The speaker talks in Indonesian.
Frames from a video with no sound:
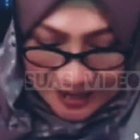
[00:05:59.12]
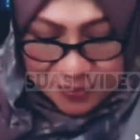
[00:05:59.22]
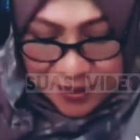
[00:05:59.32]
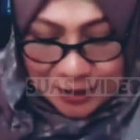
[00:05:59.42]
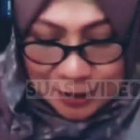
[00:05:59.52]

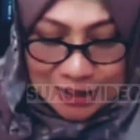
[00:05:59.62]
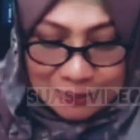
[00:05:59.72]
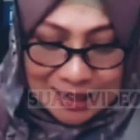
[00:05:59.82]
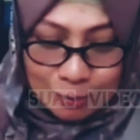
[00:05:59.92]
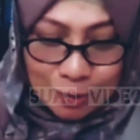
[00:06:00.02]
ya. Terus
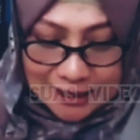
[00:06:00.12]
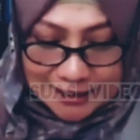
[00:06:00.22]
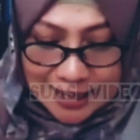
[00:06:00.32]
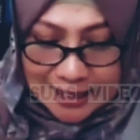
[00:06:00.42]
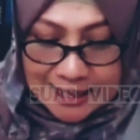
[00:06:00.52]
gimana Bu
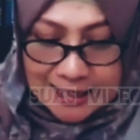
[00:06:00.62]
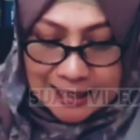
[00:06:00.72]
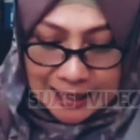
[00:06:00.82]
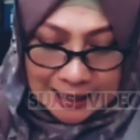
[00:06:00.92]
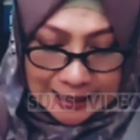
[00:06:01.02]
Esa?
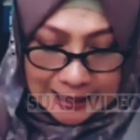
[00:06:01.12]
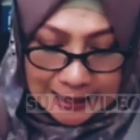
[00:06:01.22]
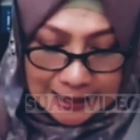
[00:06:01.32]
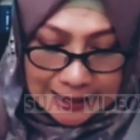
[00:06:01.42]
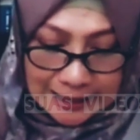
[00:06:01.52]
Ini
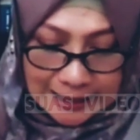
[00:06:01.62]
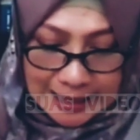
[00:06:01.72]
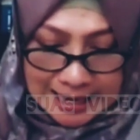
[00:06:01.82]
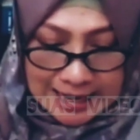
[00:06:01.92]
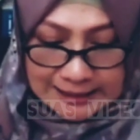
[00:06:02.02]
uh,
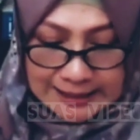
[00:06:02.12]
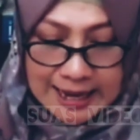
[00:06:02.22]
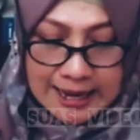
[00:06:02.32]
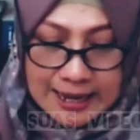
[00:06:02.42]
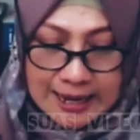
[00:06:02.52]
anak
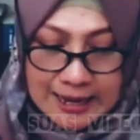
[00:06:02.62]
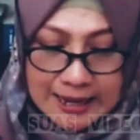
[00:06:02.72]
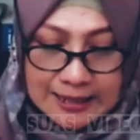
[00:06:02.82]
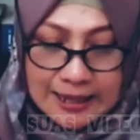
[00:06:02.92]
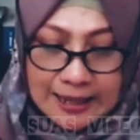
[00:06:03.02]
saya
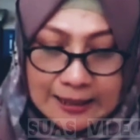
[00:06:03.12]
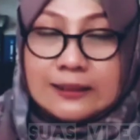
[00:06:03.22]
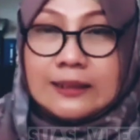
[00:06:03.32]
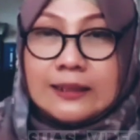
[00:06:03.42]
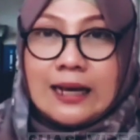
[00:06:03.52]
ya,
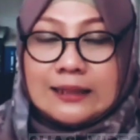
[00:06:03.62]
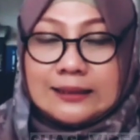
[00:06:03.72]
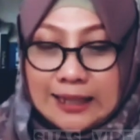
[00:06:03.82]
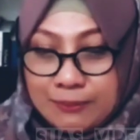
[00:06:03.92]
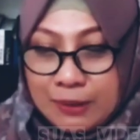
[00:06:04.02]
anak
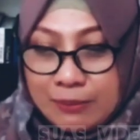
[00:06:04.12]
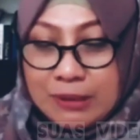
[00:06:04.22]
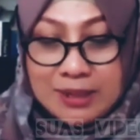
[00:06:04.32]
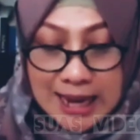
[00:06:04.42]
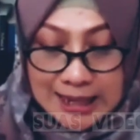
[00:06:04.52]
saya
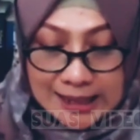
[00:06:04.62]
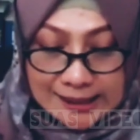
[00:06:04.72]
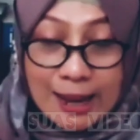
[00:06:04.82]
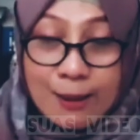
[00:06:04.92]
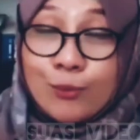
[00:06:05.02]
membimbing
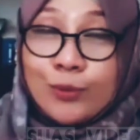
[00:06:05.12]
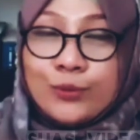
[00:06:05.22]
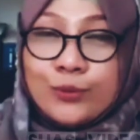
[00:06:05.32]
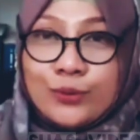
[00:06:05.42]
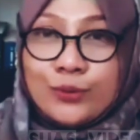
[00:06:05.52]
anak
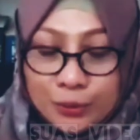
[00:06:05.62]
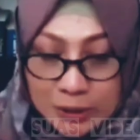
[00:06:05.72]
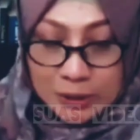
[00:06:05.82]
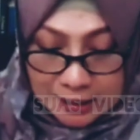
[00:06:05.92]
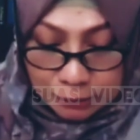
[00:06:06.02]

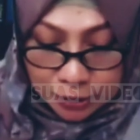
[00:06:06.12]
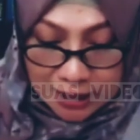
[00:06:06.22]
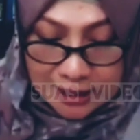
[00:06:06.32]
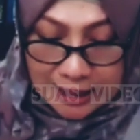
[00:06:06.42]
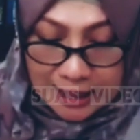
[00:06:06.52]
sambung dan
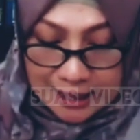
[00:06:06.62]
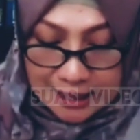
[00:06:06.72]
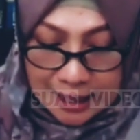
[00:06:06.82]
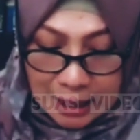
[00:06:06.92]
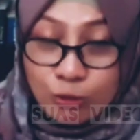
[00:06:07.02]
kemudian
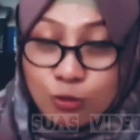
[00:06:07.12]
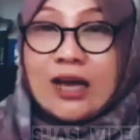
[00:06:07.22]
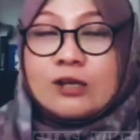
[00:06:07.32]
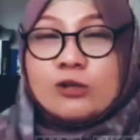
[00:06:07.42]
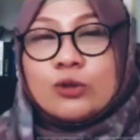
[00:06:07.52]
dia ada
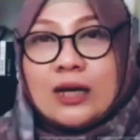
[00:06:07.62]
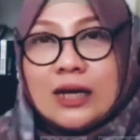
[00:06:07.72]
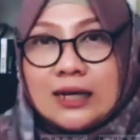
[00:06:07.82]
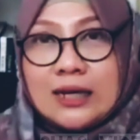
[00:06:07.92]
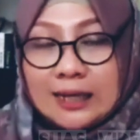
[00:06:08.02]
luka
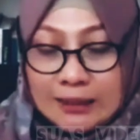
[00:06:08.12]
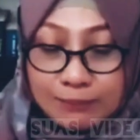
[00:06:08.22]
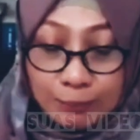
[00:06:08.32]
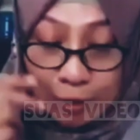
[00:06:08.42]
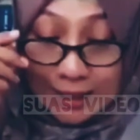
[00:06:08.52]
juga
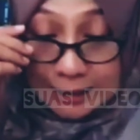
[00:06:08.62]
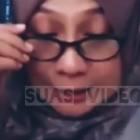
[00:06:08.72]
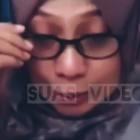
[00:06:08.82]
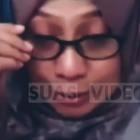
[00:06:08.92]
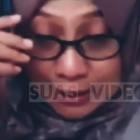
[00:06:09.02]
dengan pola
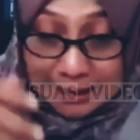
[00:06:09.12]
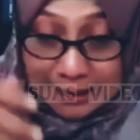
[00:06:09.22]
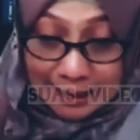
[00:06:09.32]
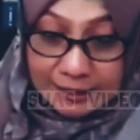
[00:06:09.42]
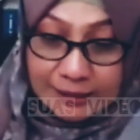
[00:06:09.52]
asuh
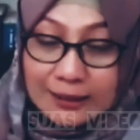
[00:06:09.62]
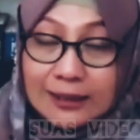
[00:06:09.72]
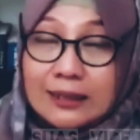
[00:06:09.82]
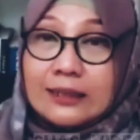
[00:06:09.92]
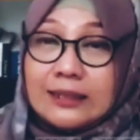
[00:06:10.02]
yang
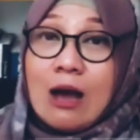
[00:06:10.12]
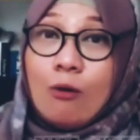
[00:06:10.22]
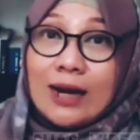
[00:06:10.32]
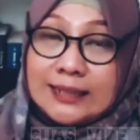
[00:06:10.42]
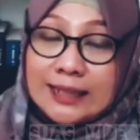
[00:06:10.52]
uh, di
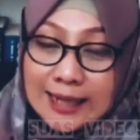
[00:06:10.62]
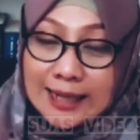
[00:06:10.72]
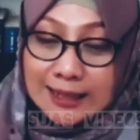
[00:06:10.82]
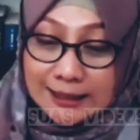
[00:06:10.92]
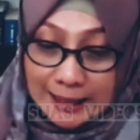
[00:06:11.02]

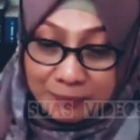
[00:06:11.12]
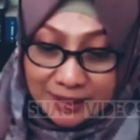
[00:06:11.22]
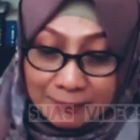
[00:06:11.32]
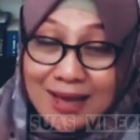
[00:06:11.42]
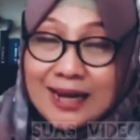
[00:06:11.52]
awalnya ya.
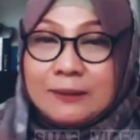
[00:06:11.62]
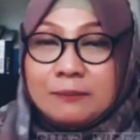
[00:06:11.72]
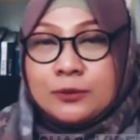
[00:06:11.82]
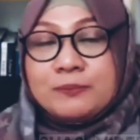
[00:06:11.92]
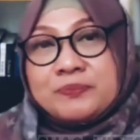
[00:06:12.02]
Kembali
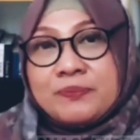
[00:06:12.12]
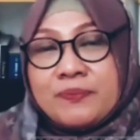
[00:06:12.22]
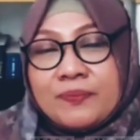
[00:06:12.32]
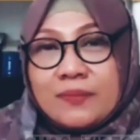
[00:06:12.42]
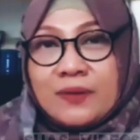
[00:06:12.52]
Bu,
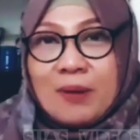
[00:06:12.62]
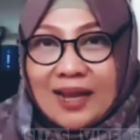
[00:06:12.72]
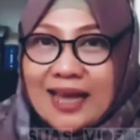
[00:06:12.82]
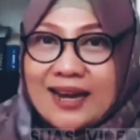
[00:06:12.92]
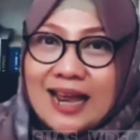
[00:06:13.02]

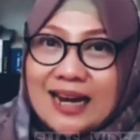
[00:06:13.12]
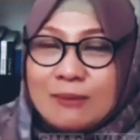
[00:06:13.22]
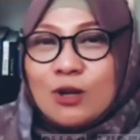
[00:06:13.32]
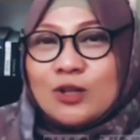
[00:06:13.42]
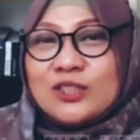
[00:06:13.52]
pakai tadi
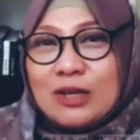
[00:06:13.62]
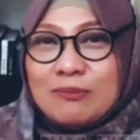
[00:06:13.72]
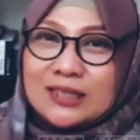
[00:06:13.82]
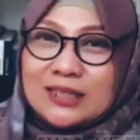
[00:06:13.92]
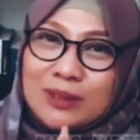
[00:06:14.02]
Ali Imran
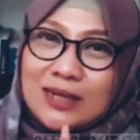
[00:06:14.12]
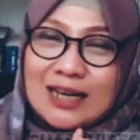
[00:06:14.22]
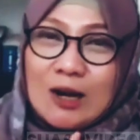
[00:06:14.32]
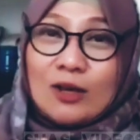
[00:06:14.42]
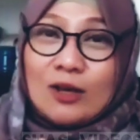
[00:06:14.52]

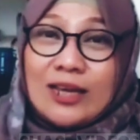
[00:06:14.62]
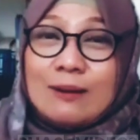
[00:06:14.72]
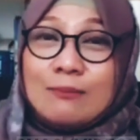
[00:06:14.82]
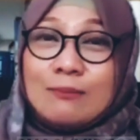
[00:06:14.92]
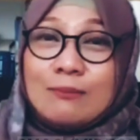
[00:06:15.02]
159 kalau
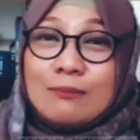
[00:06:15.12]
kita